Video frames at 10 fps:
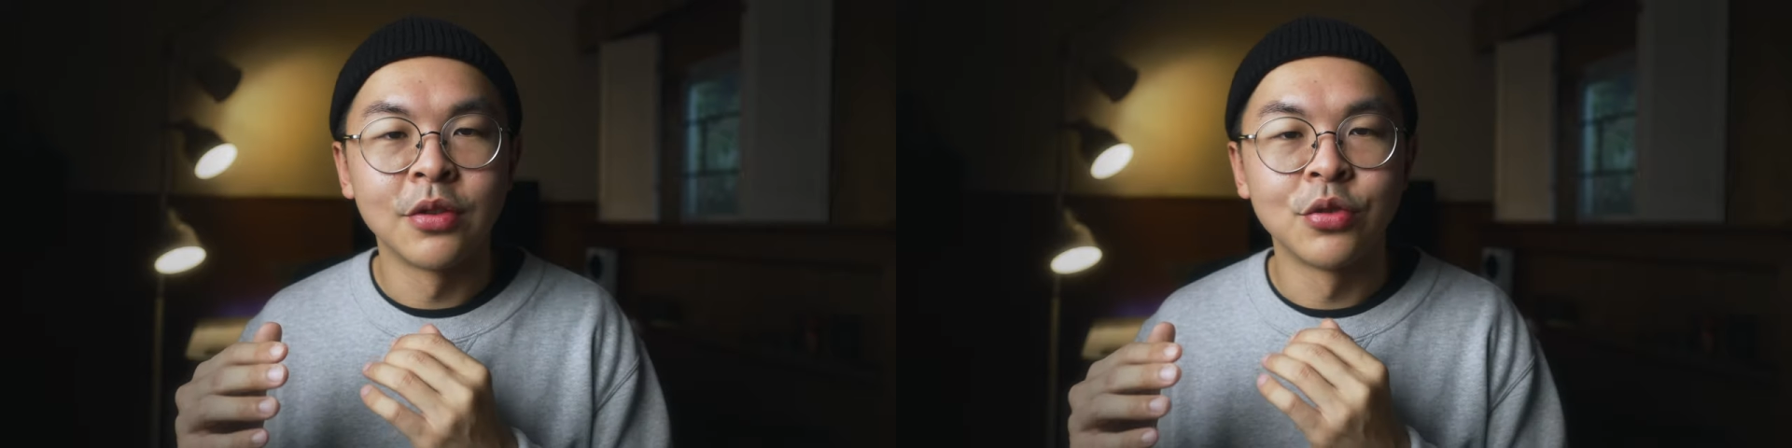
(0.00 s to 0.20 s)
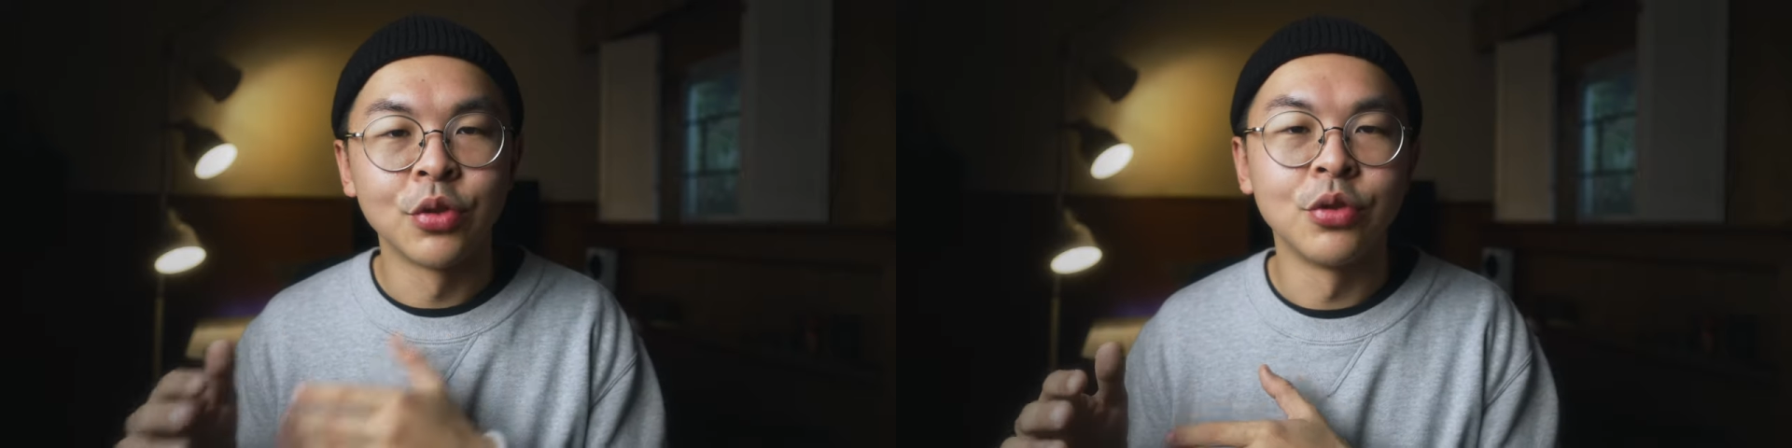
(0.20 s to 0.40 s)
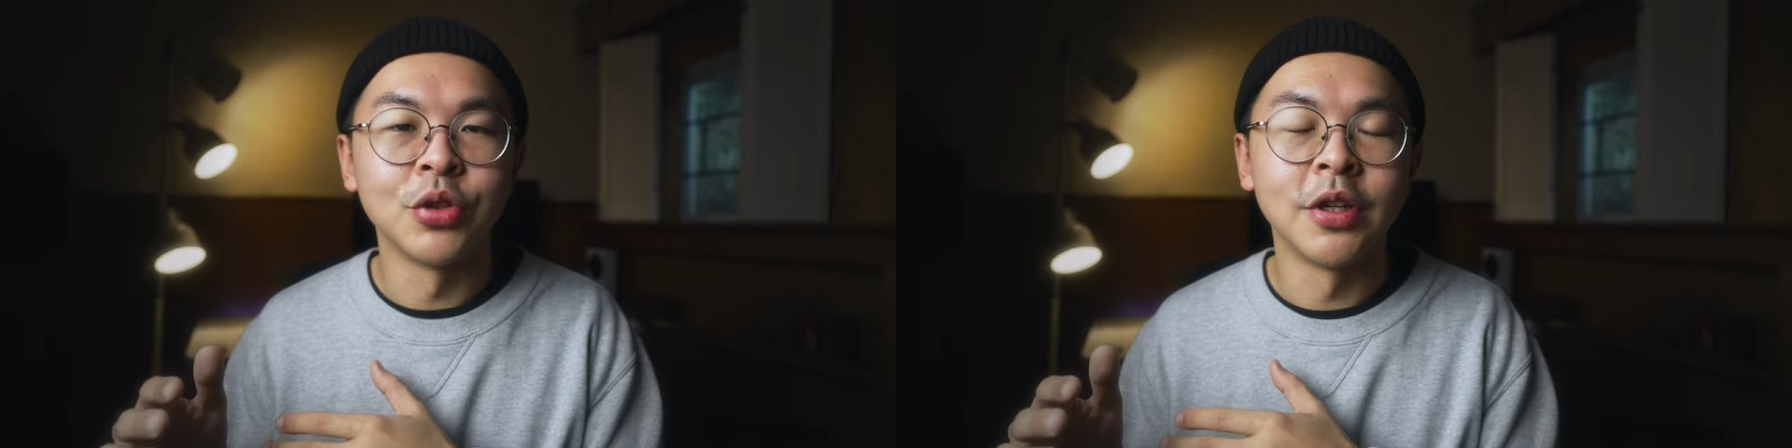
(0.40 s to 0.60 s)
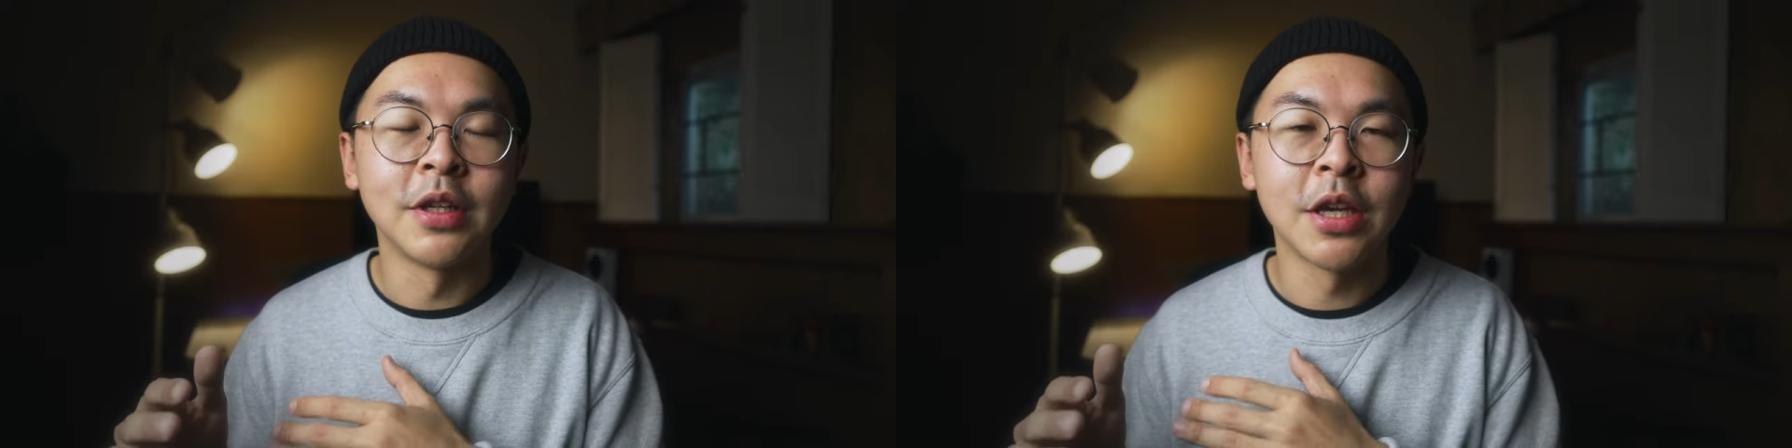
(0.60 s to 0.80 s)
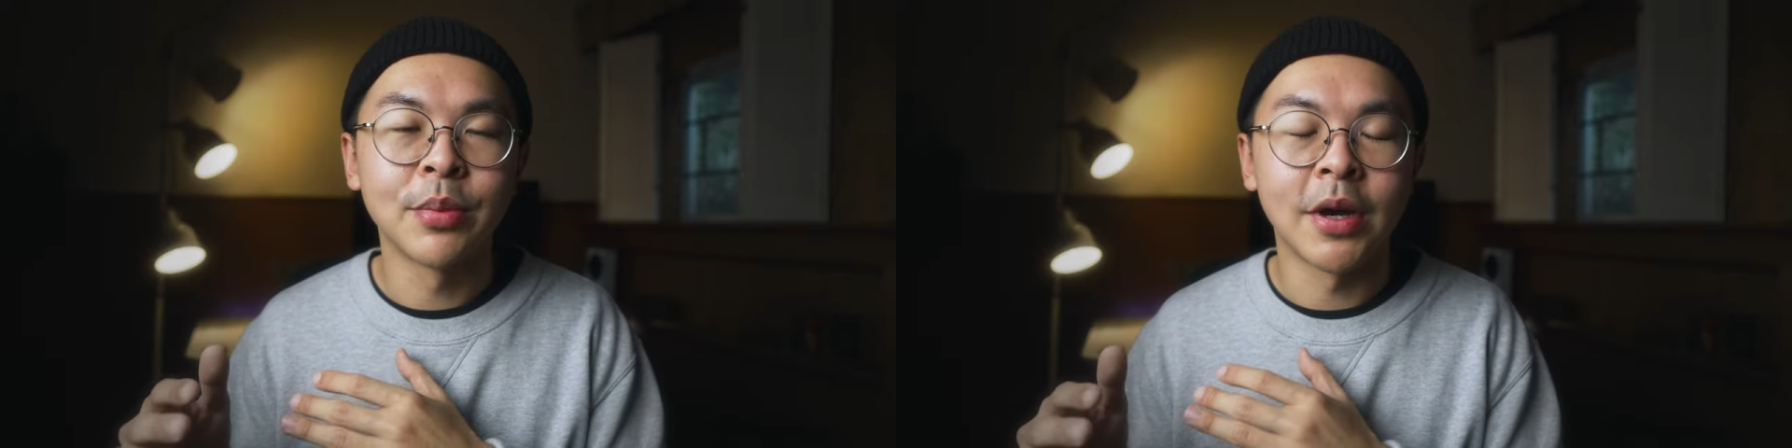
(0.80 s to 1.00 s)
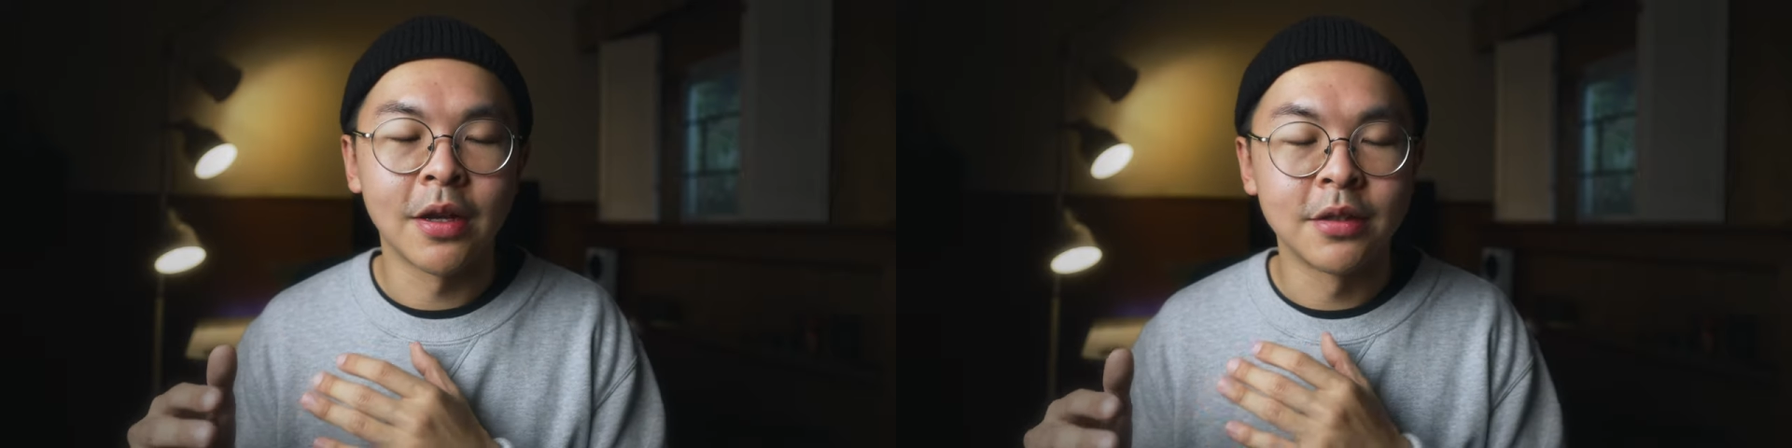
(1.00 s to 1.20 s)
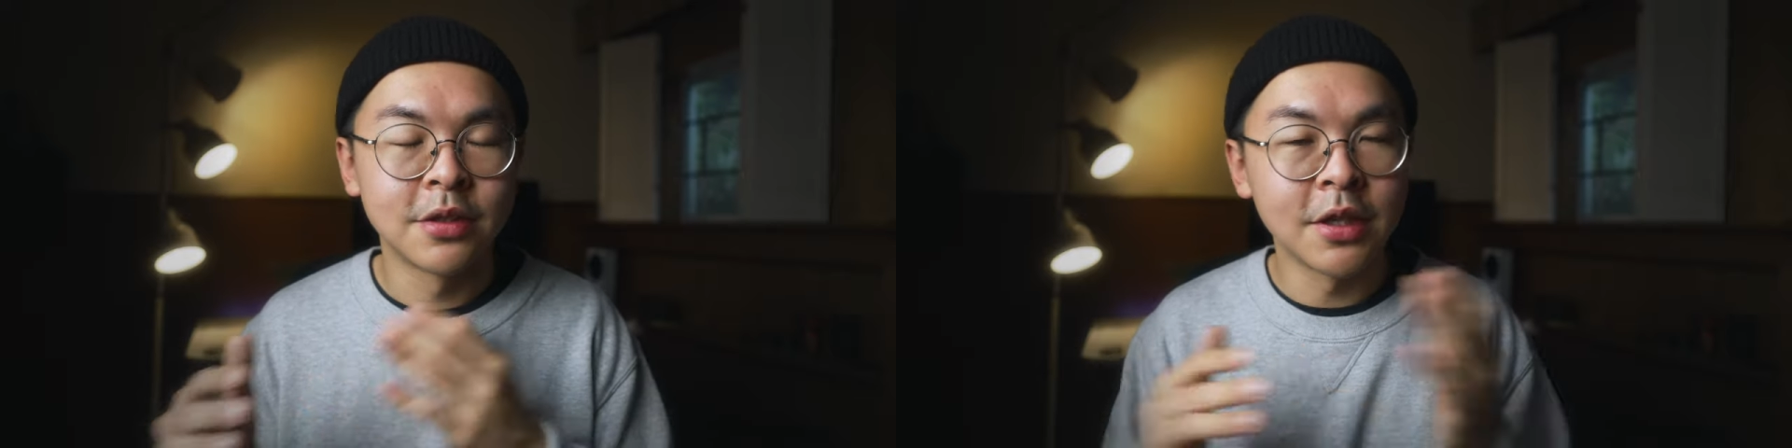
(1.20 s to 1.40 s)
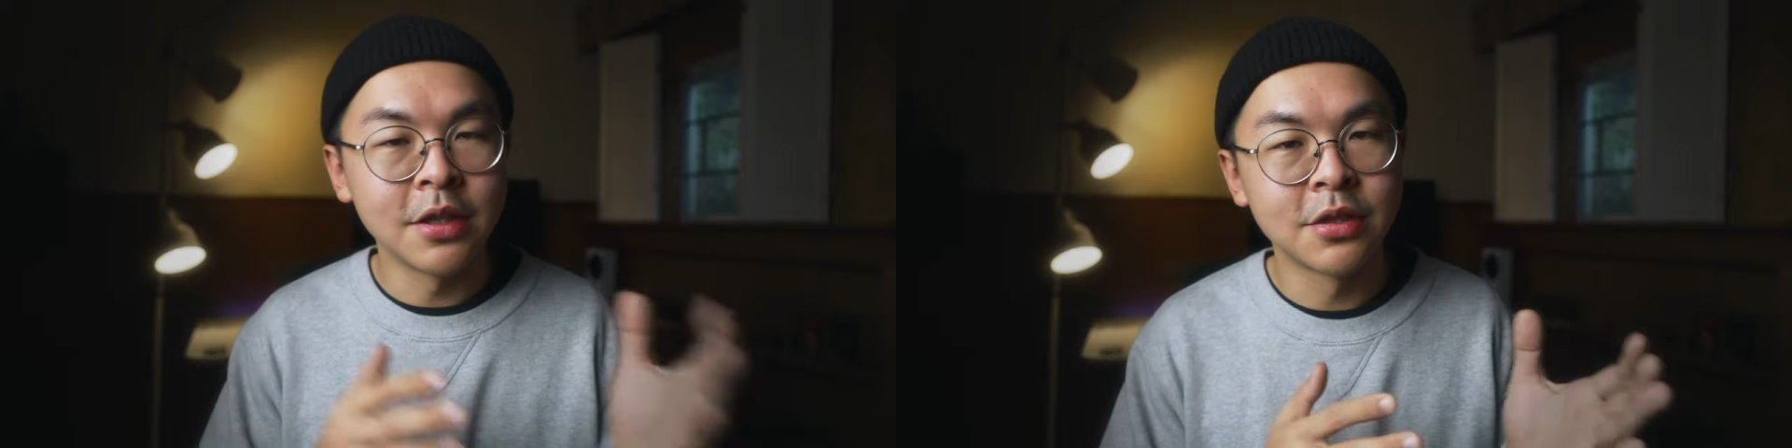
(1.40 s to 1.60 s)
所以我觉得你可以把
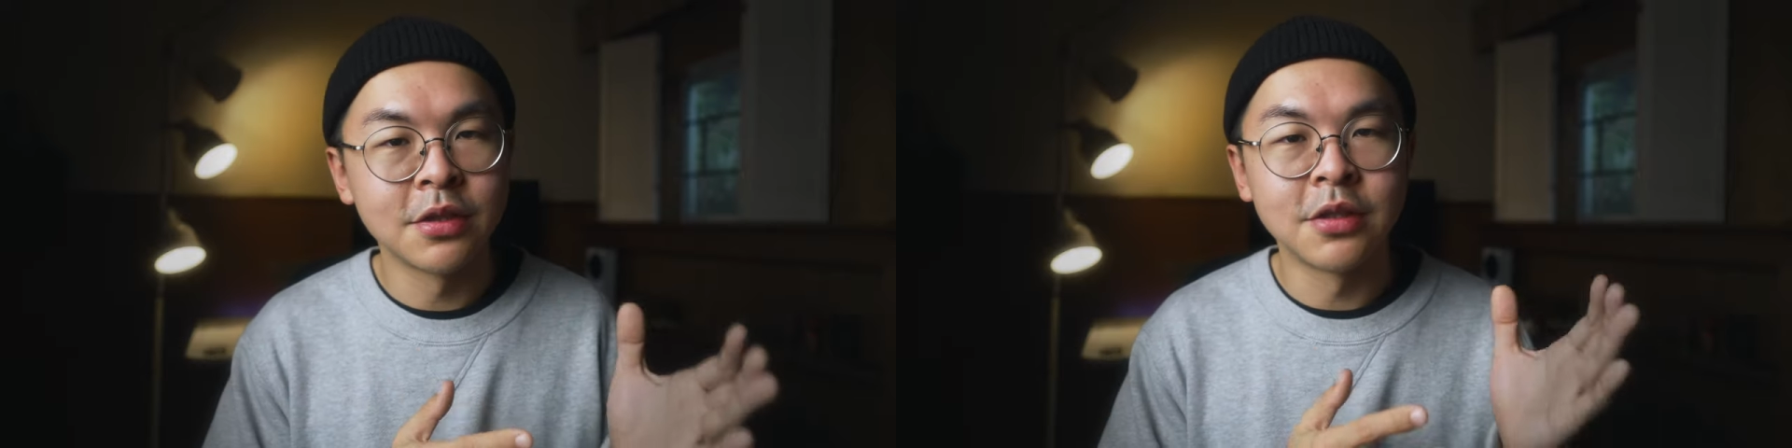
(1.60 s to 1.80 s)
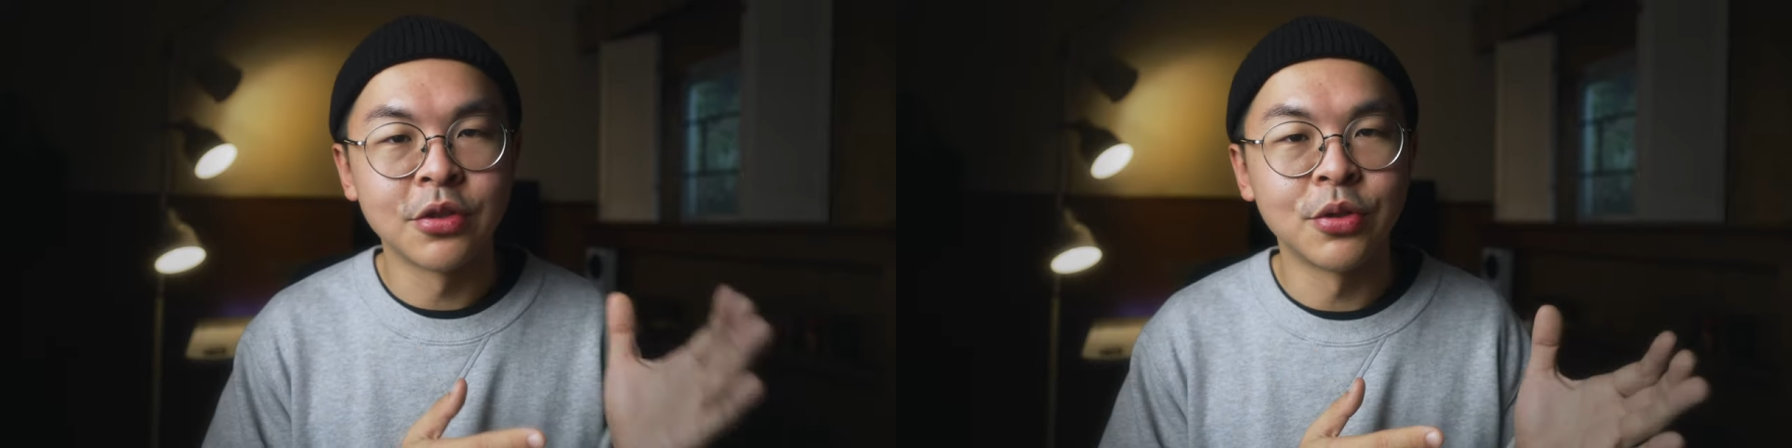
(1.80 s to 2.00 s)
这一次的